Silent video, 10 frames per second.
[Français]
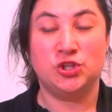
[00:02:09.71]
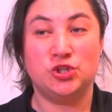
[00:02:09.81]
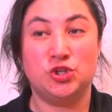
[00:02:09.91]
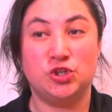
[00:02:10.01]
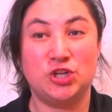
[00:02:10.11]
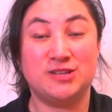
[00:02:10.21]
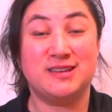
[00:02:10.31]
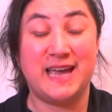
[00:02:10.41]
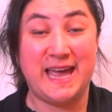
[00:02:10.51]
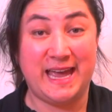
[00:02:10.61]
de
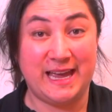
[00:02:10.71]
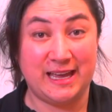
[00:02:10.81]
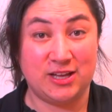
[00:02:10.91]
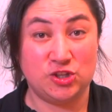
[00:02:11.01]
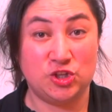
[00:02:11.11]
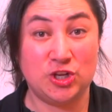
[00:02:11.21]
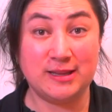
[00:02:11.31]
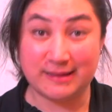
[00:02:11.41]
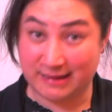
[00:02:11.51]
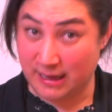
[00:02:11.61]
notre ère, de
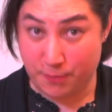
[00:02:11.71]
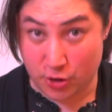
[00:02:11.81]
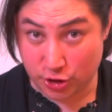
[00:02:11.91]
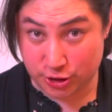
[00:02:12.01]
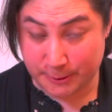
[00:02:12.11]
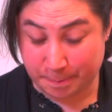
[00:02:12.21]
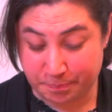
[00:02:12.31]
notre époque.